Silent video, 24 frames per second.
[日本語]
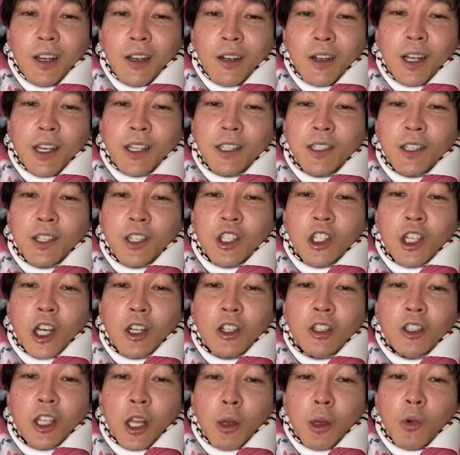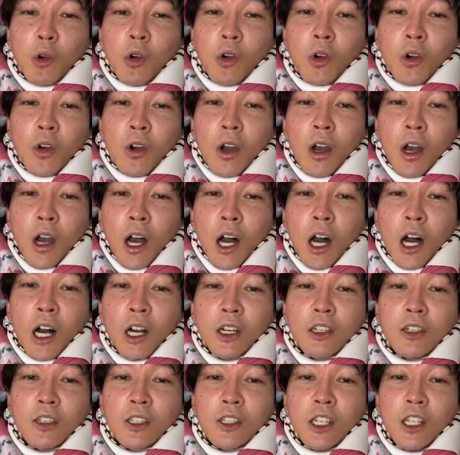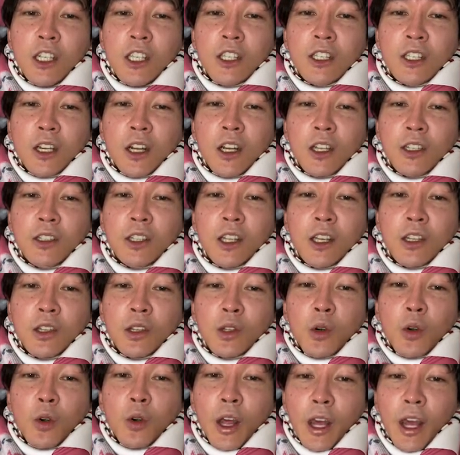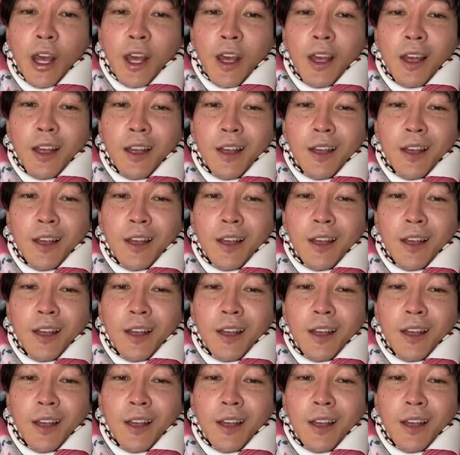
レスしたくても、悪禁されてんの、俺。